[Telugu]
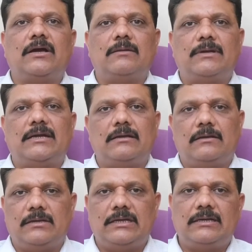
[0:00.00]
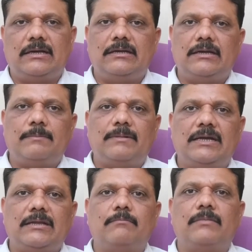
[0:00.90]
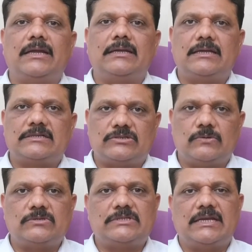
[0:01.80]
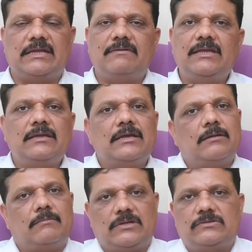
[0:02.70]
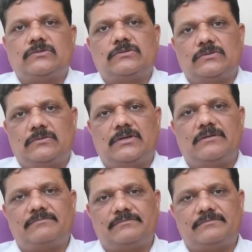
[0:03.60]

గాల్ బ్లాడ్ ఇంట్రాహెపాటిక్ బయల్ డక్ట్ స్టోన్స్ అనేవి మనం చూస్తూ ఉంటాం